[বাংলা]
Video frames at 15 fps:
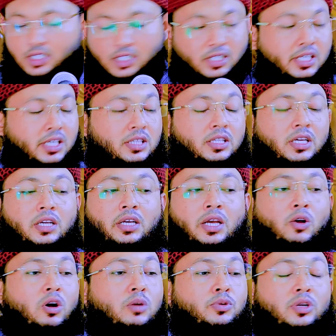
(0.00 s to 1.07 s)
শহীদদেরকে
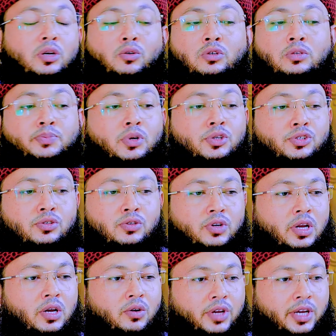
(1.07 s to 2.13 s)
কবরে কোনো প্রশ্ন
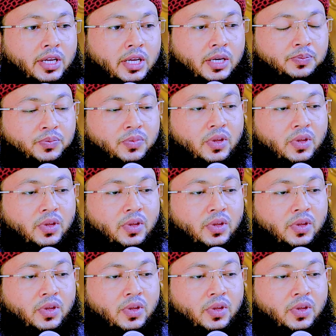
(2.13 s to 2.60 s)
করা হয় না